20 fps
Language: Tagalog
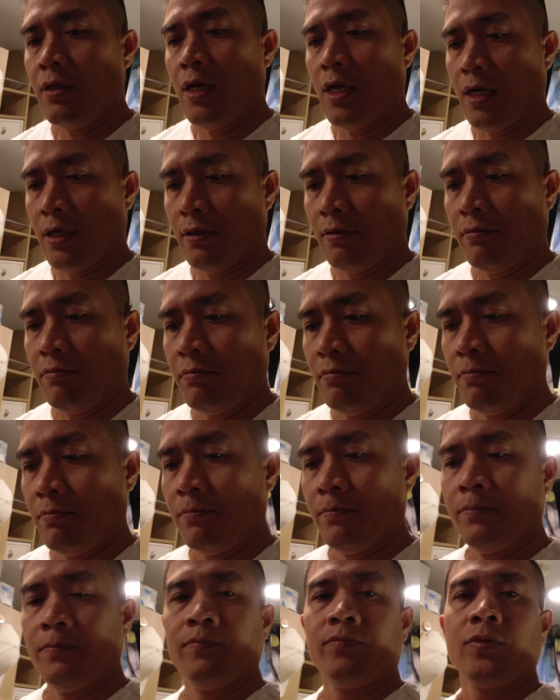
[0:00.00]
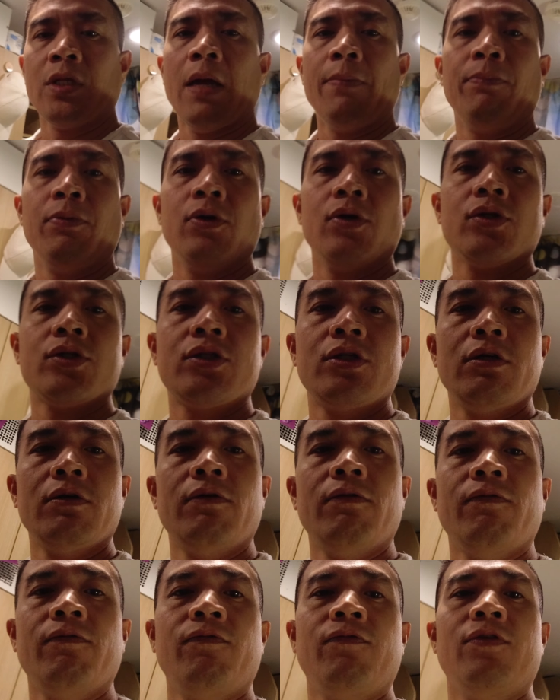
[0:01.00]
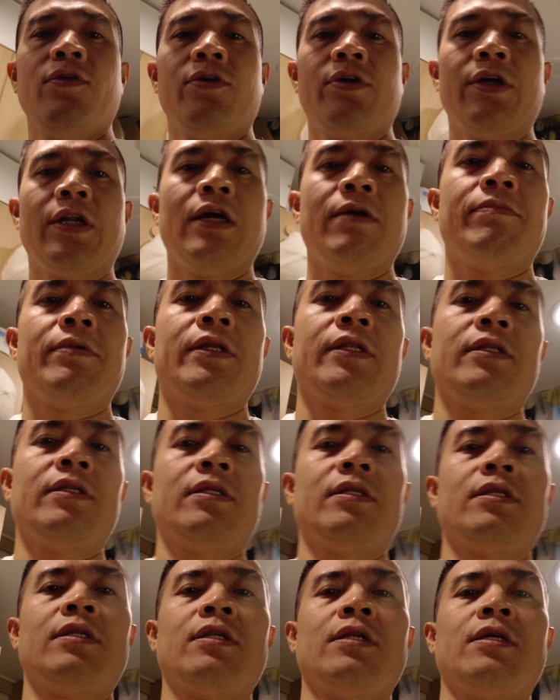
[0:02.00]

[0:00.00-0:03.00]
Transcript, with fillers: yun lang tapos yung floor namin